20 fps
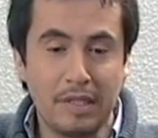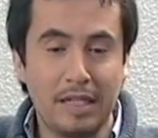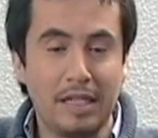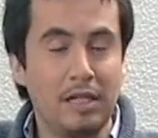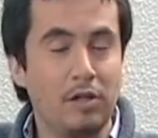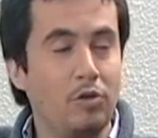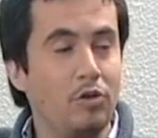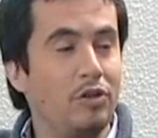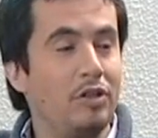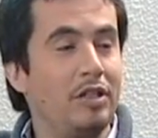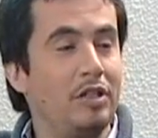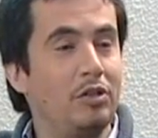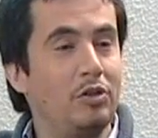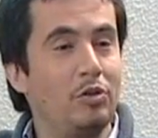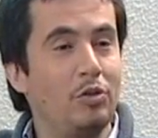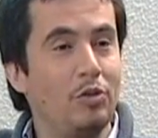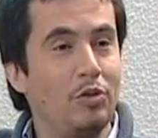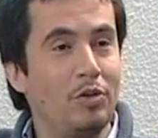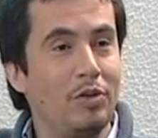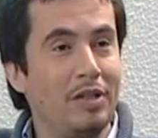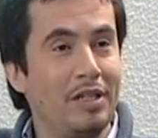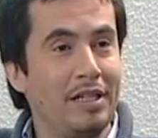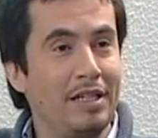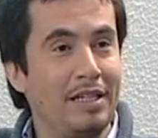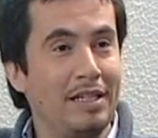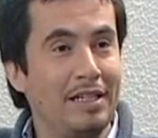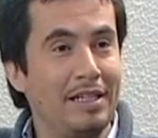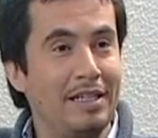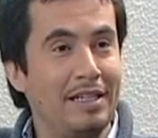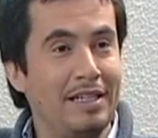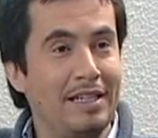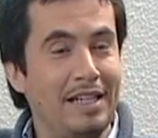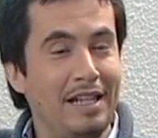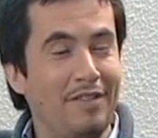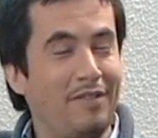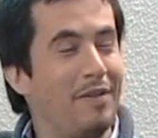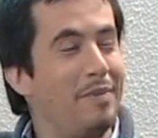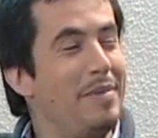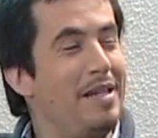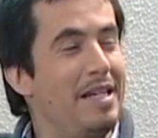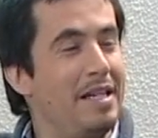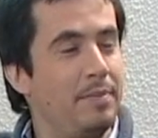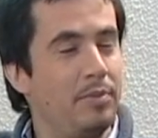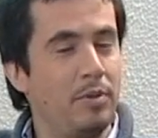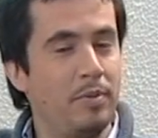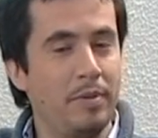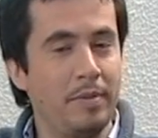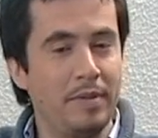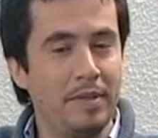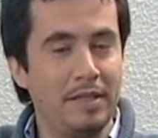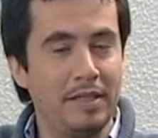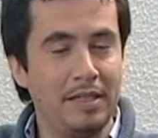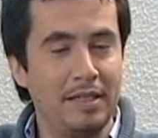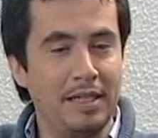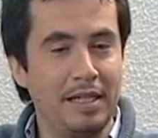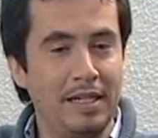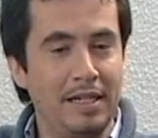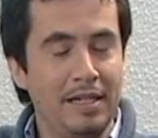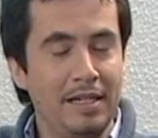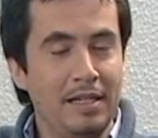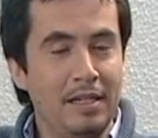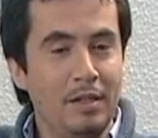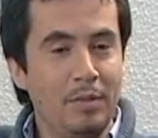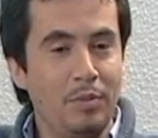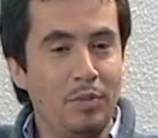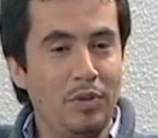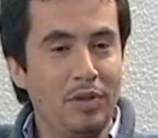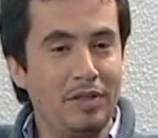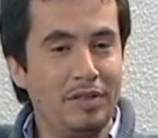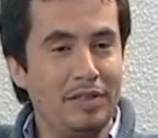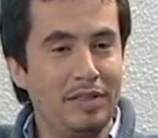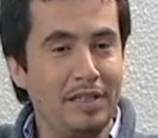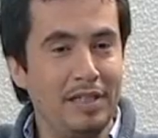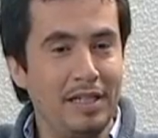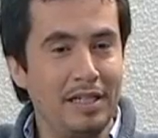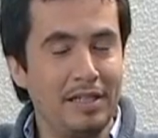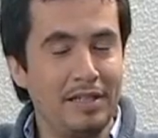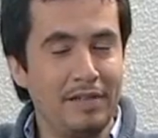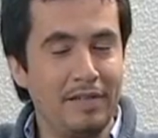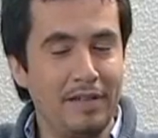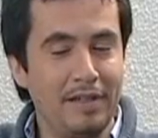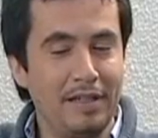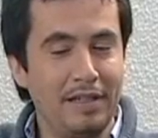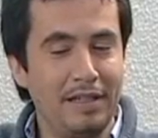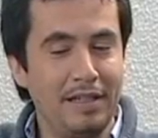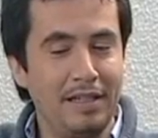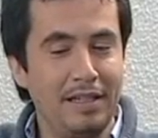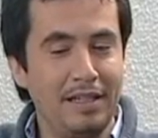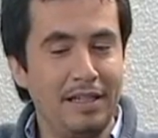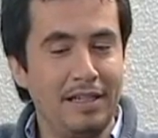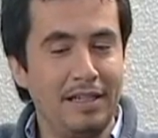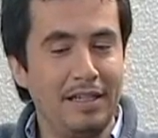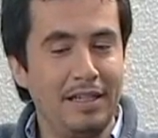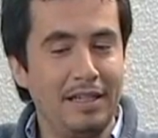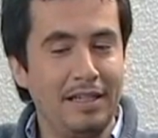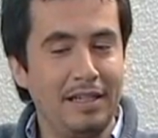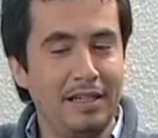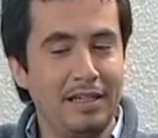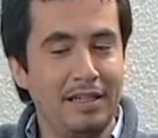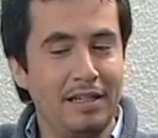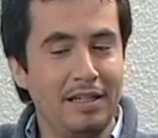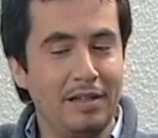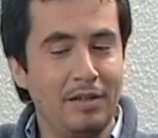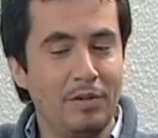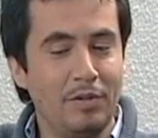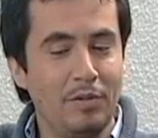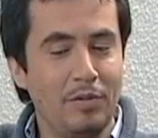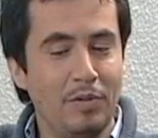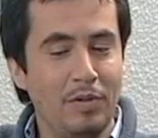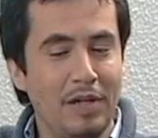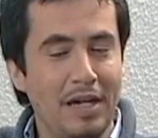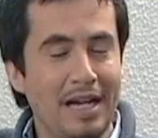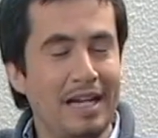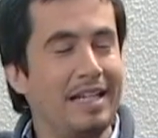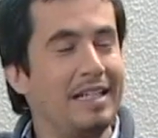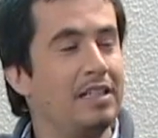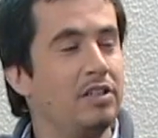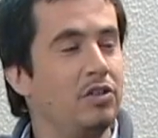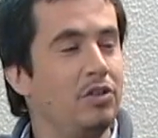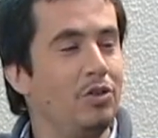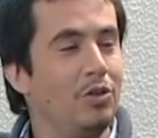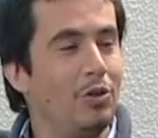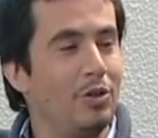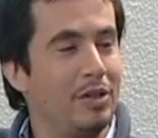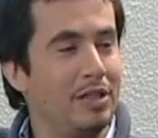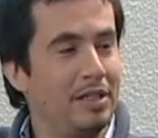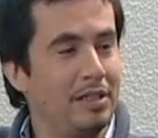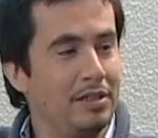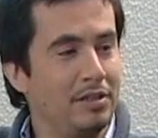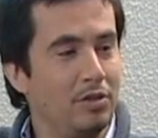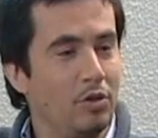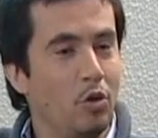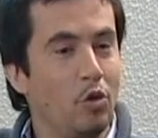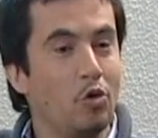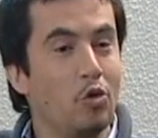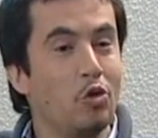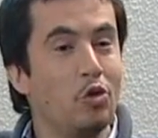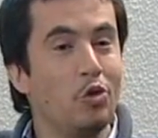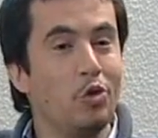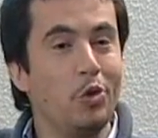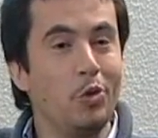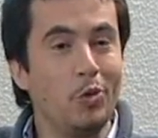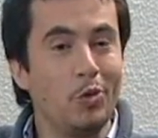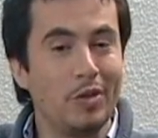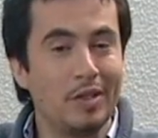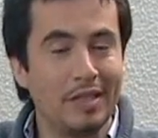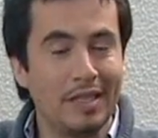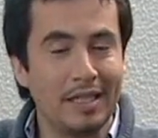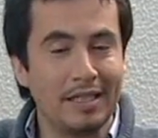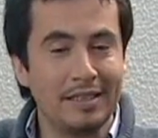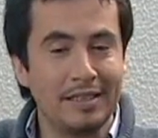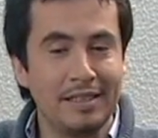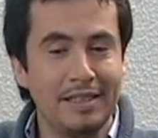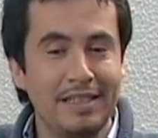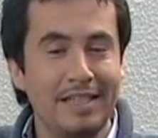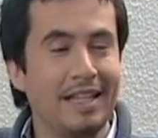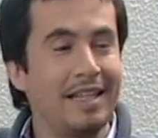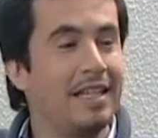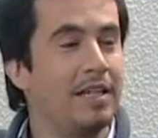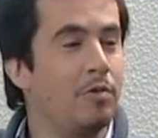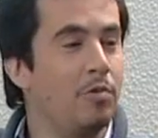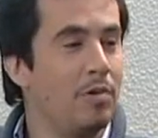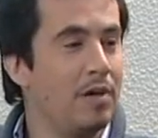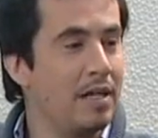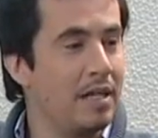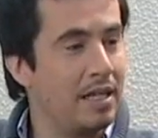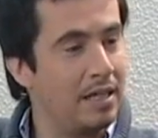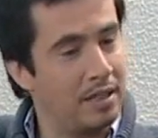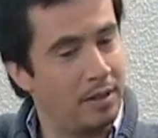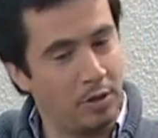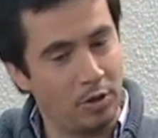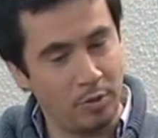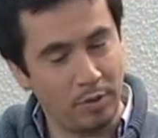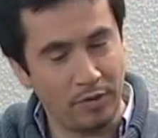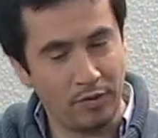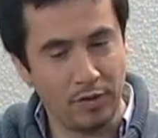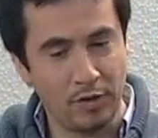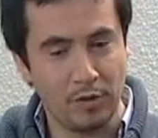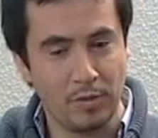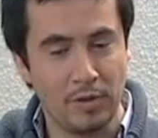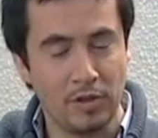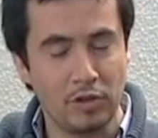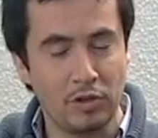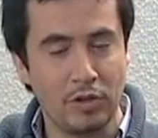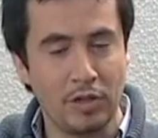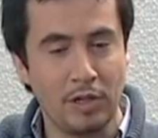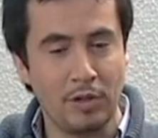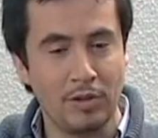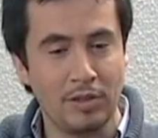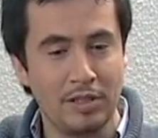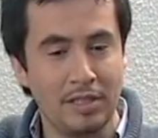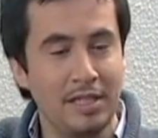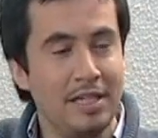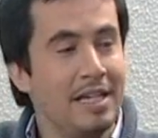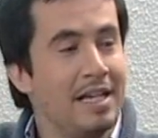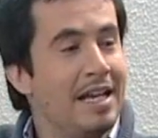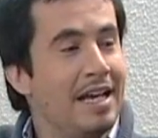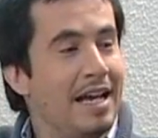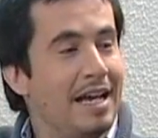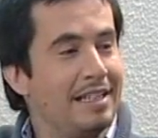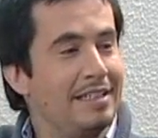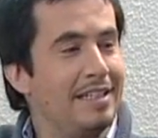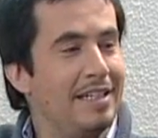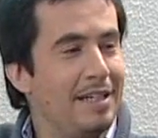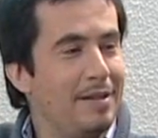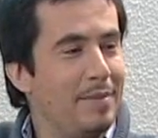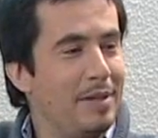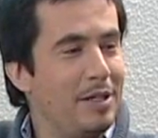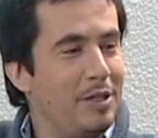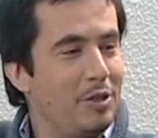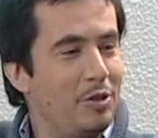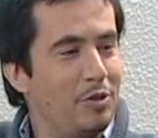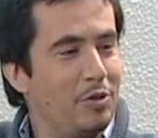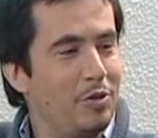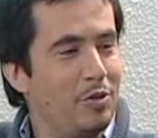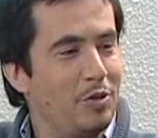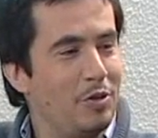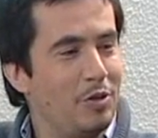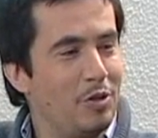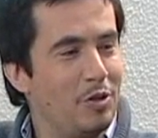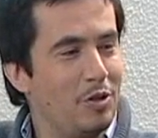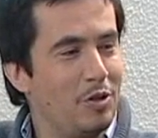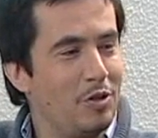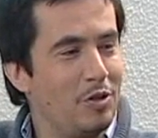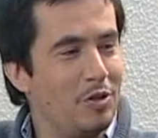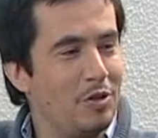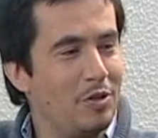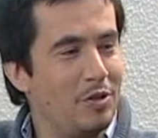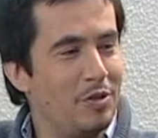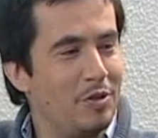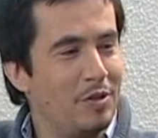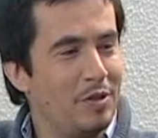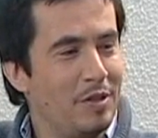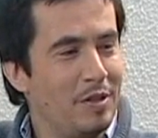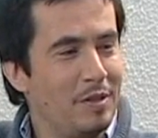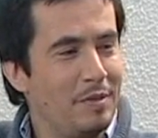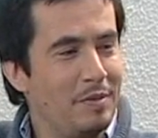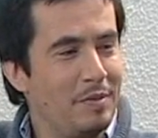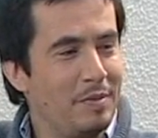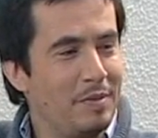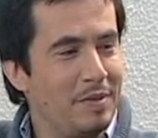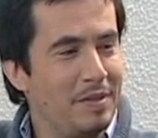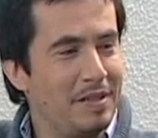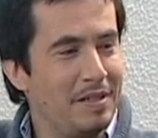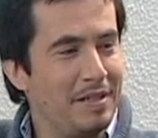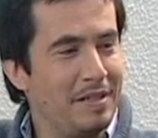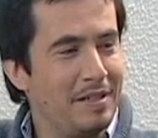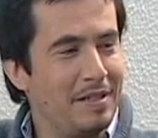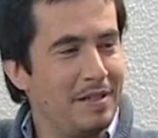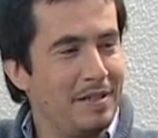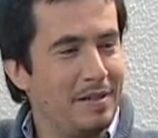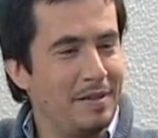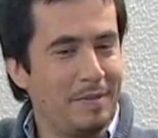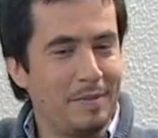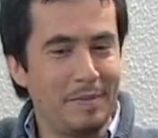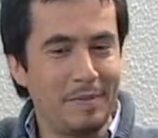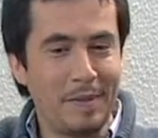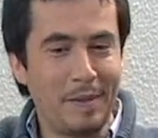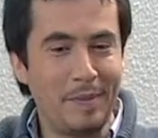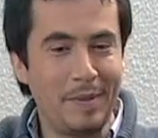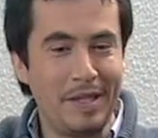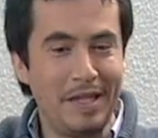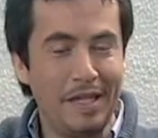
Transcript: en el contexto de, la familia propiamente tal, puede ser a través de eh, agresiones o conductas inadecuadas, que yo prefiero mencionarlo así, hacia el hermanito mm. más